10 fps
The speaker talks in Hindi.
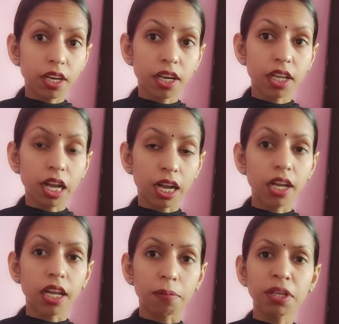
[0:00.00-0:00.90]
रखने का
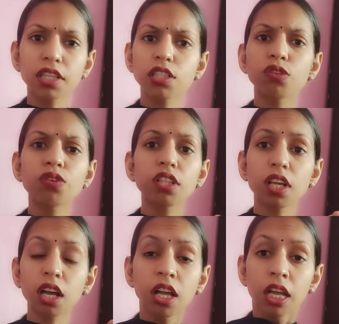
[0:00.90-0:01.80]
हक है हमें किसी को
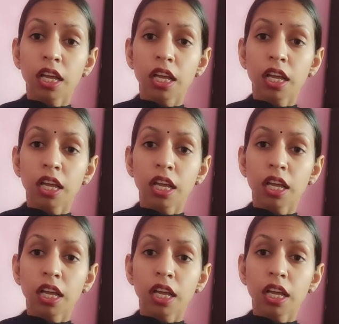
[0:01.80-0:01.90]
इतना